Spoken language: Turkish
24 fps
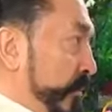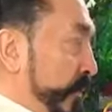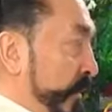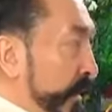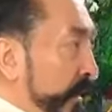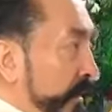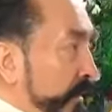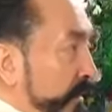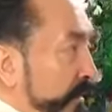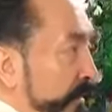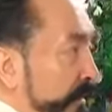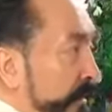
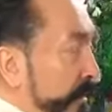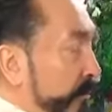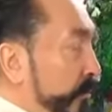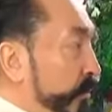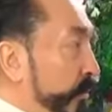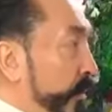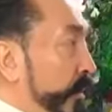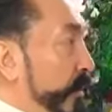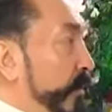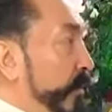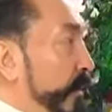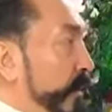Yani ilk
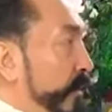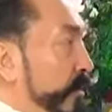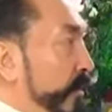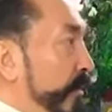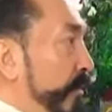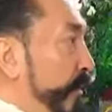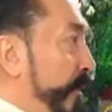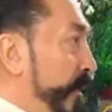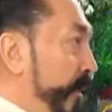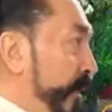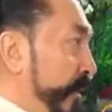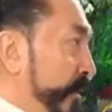dönem
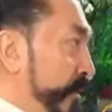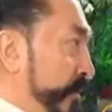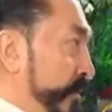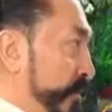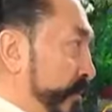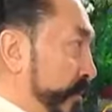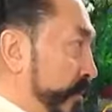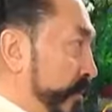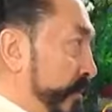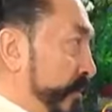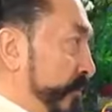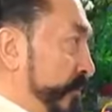işte biter
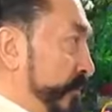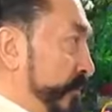iş.